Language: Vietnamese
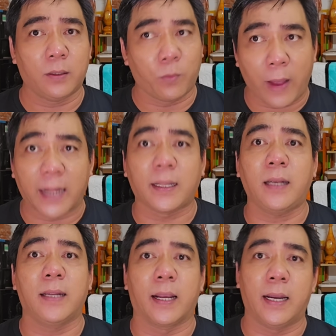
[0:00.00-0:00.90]
tôi phân tích
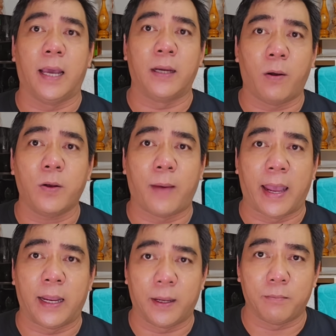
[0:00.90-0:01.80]
về cái lời nói của
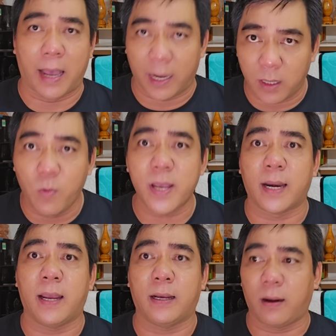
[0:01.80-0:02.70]
bà bà hơi đuối rồi
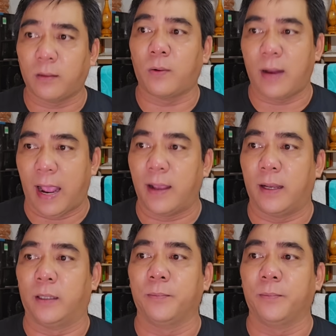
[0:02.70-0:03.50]
đó cái đó tôi nói thẳng à